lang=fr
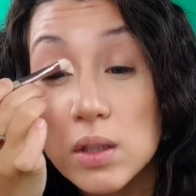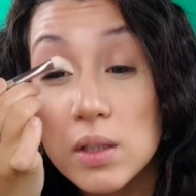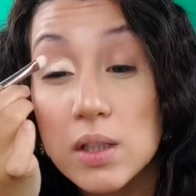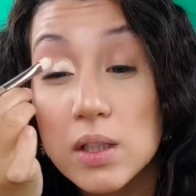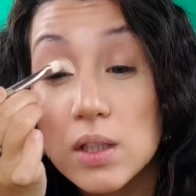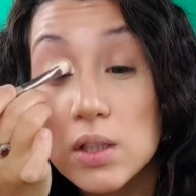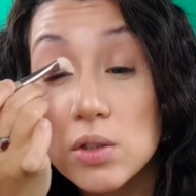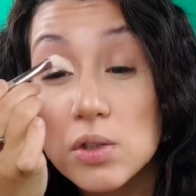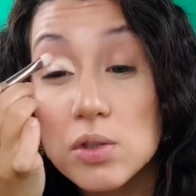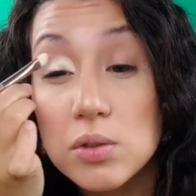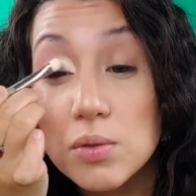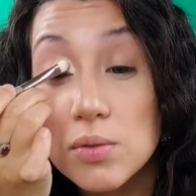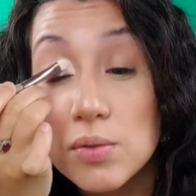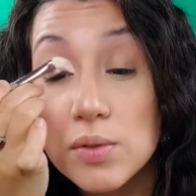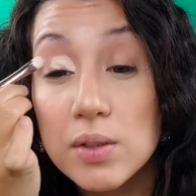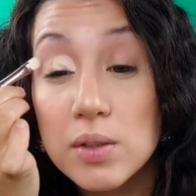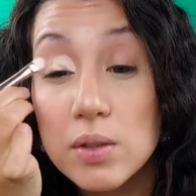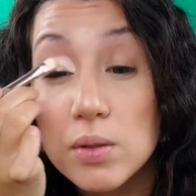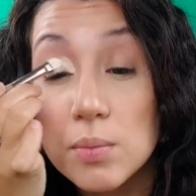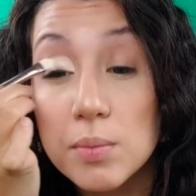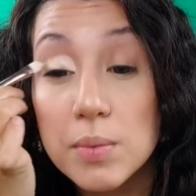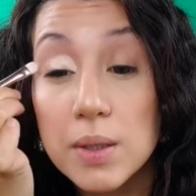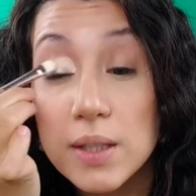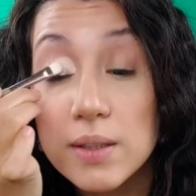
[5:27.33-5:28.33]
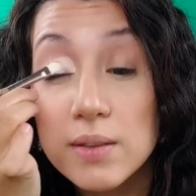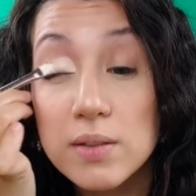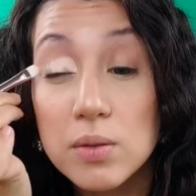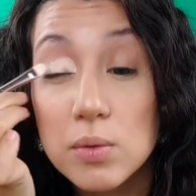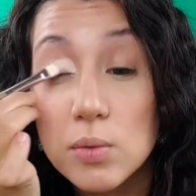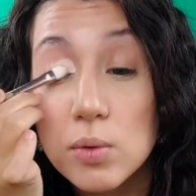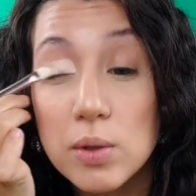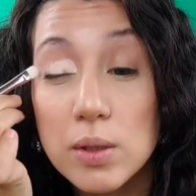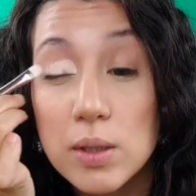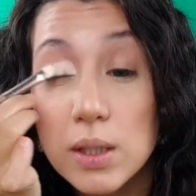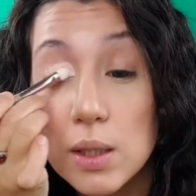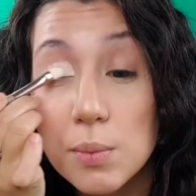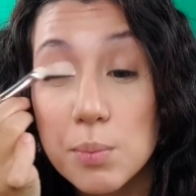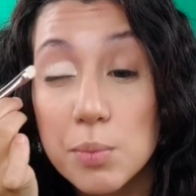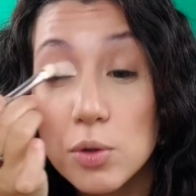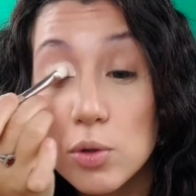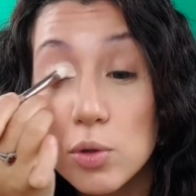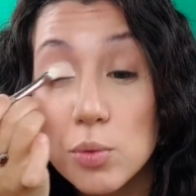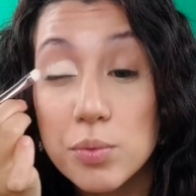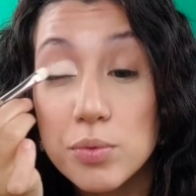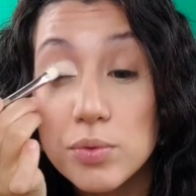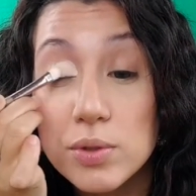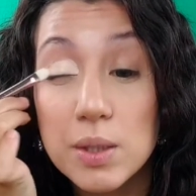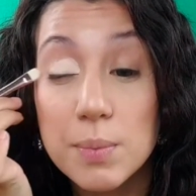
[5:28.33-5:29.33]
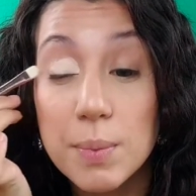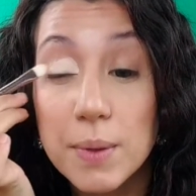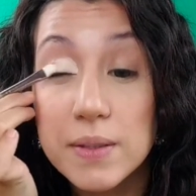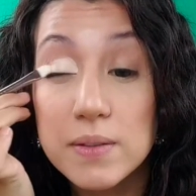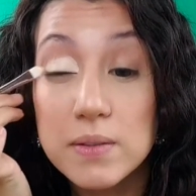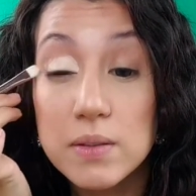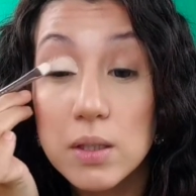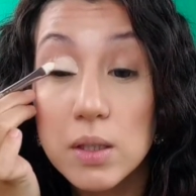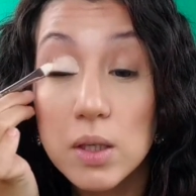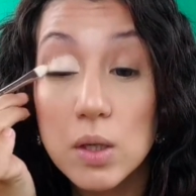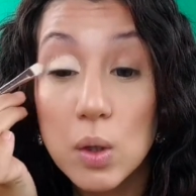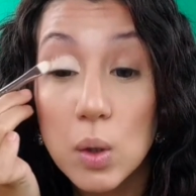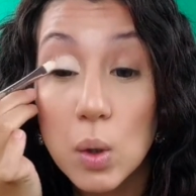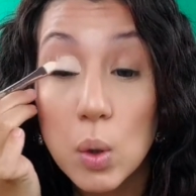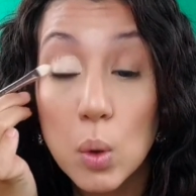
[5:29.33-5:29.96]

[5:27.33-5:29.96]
Et je vais en mettre... Ouh, il est beaucoup plus épaisse.